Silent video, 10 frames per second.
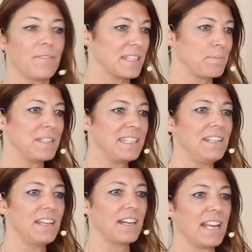dass man
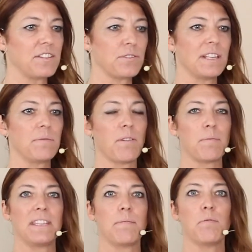die retour nimmt, wenn
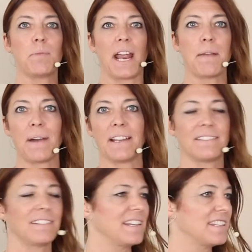man die am
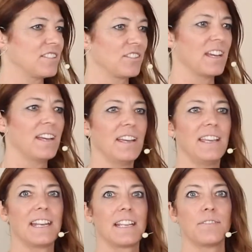Überarbeiten ist oder
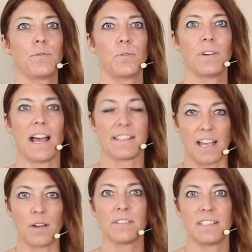irgendwo, also
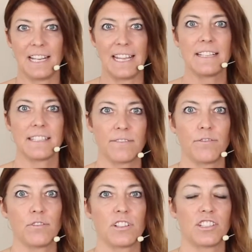außer die Links
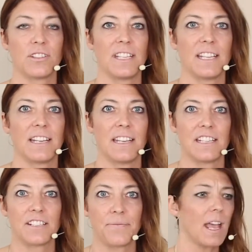funktionieren
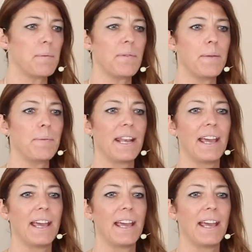nicht. Aber wenn man